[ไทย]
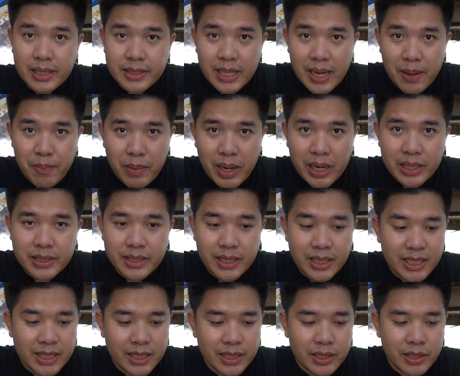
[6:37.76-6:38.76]
กับแซมมัน
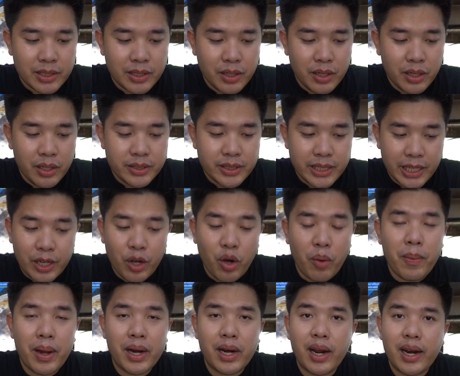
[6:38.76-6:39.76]
ซึ่งสีของ
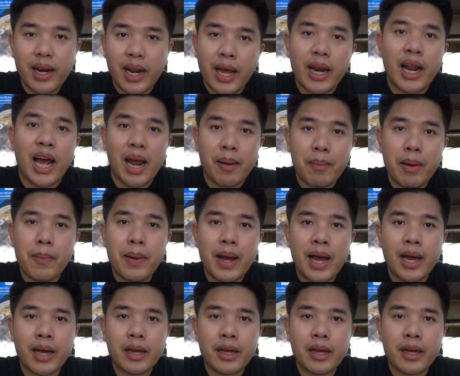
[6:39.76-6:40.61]
มันน่าทานมา